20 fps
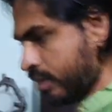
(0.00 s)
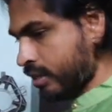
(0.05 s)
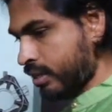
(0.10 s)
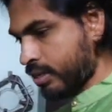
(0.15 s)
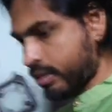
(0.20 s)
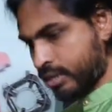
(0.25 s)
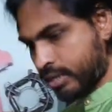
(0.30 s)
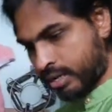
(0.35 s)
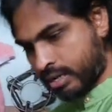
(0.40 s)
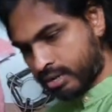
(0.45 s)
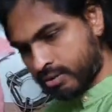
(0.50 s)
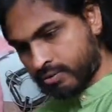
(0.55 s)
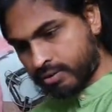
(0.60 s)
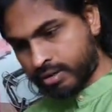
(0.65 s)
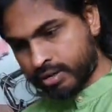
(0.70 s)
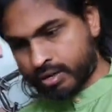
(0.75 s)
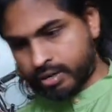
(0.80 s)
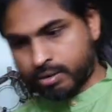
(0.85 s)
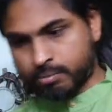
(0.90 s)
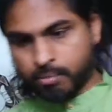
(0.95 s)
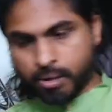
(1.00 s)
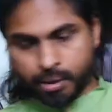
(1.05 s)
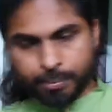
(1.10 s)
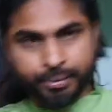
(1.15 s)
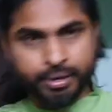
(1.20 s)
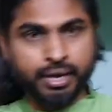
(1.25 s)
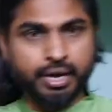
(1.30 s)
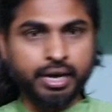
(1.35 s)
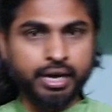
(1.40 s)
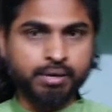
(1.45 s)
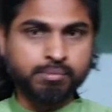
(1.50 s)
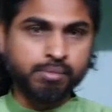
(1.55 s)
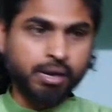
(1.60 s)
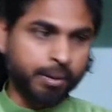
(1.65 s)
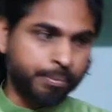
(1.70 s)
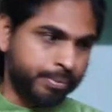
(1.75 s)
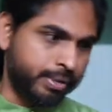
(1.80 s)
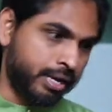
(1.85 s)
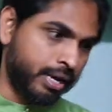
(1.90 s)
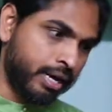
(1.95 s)
சரி கணவர் மாமனார்
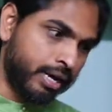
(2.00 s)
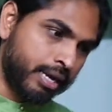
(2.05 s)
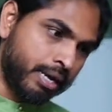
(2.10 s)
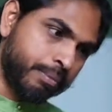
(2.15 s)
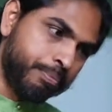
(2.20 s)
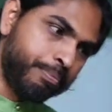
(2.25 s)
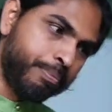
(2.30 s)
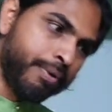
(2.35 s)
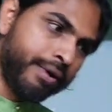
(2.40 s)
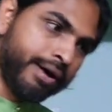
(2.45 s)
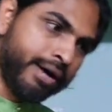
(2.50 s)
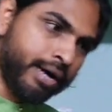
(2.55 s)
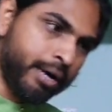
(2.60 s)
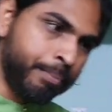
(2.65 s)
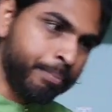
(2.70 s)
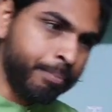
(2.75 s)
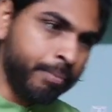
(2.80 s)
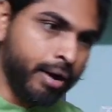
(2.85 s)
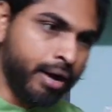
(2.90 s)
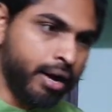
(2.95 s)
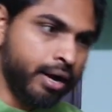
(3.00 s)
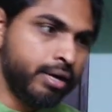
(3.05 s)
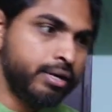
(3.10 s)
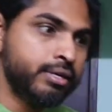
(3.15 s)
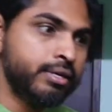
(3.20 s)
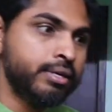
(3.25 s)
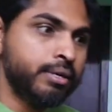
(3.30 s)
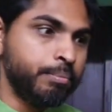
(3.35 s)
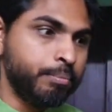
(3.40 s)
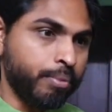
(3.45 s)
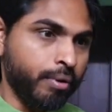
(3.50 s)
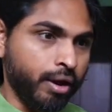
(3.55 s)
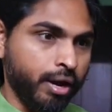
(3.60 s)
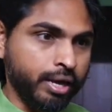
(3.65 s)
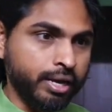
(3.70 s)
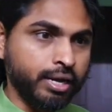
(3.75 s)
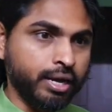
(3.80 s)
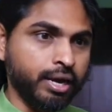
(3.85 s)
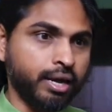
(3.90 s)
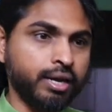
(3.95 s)
மாமியார் அப்பா அம்மா
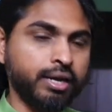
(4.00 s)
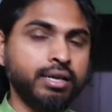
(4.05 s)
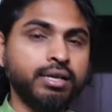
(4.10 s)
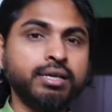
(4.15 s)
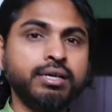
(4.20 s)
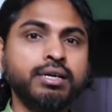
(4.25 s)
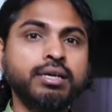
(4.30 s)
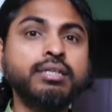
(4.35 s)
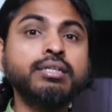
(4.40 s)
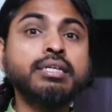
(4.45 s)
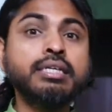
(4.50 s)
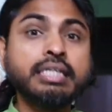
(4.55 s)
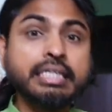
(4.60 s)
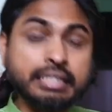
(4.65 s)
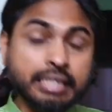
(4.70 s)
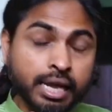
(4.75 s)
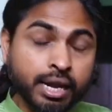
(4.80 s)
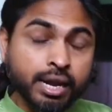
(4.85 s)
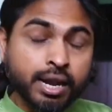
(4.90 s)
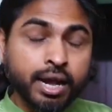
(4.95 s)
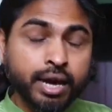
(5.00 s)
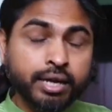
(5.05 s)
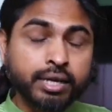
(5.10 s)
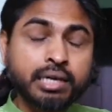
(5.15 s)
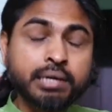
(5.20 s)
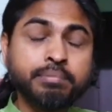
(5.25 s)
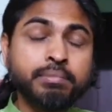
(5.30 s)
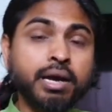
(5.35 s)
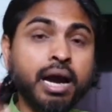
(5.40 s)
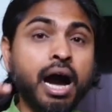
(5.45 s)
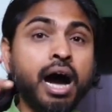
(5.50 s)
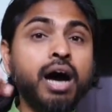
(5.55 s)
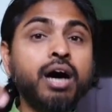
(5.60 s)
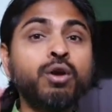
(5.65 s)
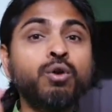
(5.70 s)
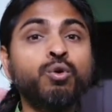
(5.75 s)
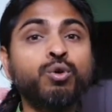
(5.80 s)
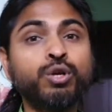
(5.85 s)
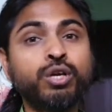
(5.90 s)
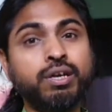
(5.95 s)
பிள்ளைகள் எல்லாருக்குமே
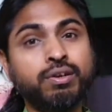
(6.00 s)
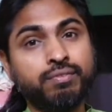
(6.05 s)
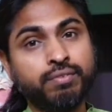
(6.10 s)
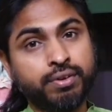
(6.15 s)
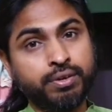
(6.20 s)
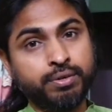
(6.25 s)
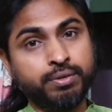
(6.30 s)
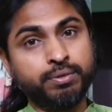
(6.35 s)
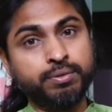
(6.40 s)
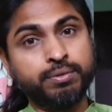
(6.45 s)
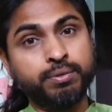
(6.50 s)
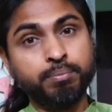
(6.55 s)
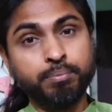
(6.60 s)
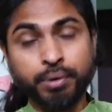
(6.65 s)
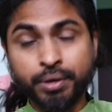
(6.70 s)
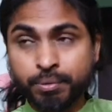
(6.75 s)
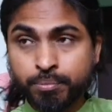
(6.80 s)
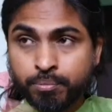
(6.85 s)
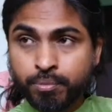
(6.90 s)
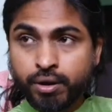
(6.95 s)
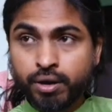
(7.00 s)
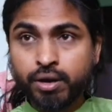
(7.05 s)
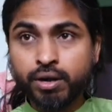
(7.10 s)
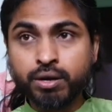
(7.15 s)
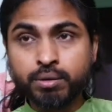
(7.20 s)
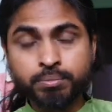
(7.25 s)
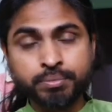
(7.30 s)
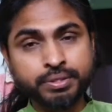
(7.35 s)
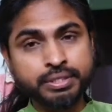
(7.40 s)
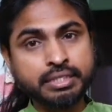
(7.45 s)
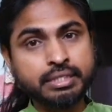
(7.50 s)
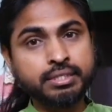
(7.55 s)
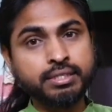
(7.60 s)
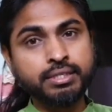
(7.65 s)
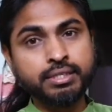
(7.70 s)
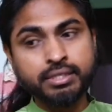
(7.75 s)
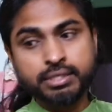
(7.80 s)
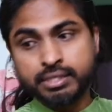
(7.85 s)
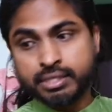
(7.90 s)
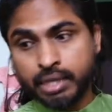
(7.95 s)
ஆரோக்கியம் வேணும் பெரும்பாலும்
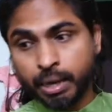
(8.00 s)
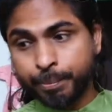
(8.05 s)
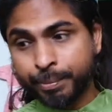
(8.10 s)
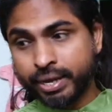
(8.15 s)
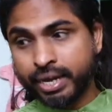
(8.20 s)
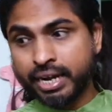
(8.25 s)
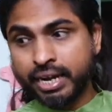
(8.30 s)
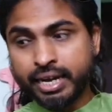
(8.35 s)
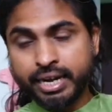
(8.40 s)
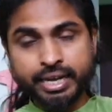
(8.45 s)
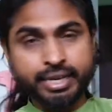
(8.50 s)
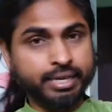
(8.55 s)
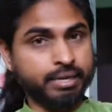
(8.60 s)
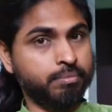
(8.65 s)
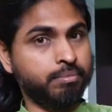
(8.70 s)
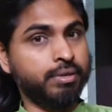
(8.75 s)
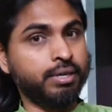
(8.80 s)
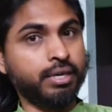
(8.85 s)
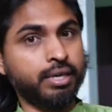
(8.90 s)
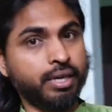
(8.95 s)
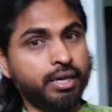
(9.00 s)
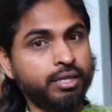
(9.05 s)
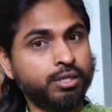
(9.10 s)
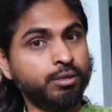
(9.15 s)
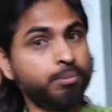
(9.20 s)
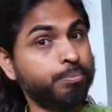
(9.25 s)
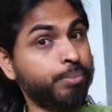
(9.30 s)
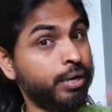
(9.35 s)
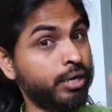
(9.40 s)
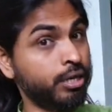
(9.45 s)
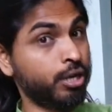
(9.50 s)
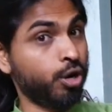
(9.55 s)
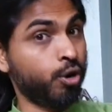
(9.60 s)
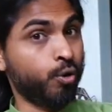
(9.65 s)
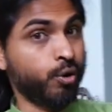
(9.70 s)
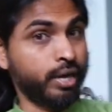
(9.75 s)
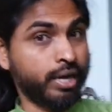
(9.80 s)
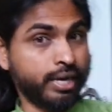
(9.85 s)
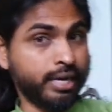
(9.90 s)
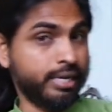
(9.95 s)
வந்து சமையலறை அப்படிங்கிறது
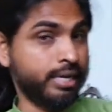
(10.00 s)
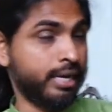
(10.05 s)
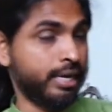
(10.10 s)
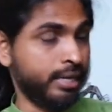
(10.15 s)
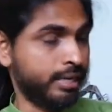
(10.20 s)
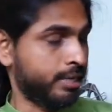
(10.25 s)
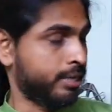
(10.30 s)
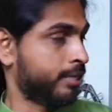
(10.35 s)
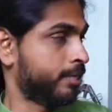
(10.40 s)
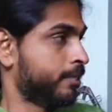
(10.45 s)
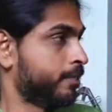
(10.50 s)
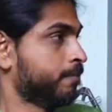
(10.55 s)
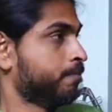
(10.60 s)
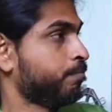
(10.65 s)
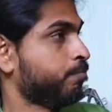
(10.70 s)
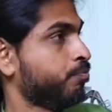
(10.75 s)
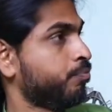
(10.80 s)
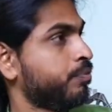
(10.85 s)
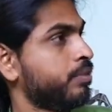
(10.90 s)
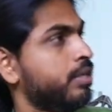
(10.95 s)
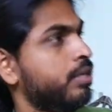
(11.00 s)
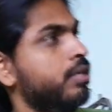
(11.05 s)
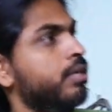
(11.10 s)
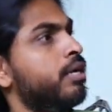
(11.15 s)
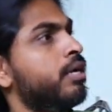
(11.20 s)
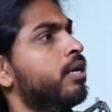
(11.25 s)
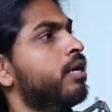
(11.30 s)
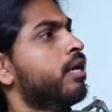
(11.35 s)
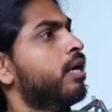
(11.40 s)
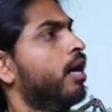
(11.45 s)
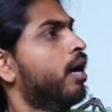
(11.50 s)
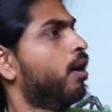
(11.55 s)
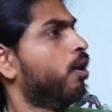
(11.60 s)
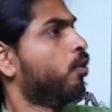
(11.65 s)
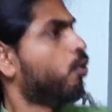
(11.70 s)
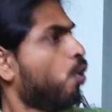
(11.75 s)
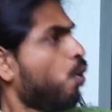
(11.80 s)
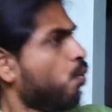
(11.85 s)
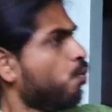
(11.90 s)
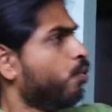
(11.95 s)
பெண்களோட கையில் இருக்குது
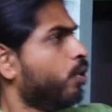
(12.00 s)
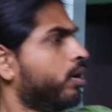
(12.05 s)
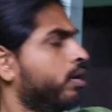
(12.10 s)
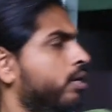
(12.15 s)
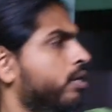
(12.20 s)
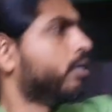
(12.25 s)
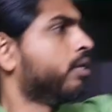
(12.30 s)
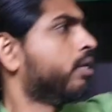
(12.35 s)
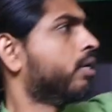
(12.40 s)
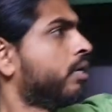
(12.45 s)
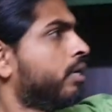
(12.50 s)
ஒவ்வொரு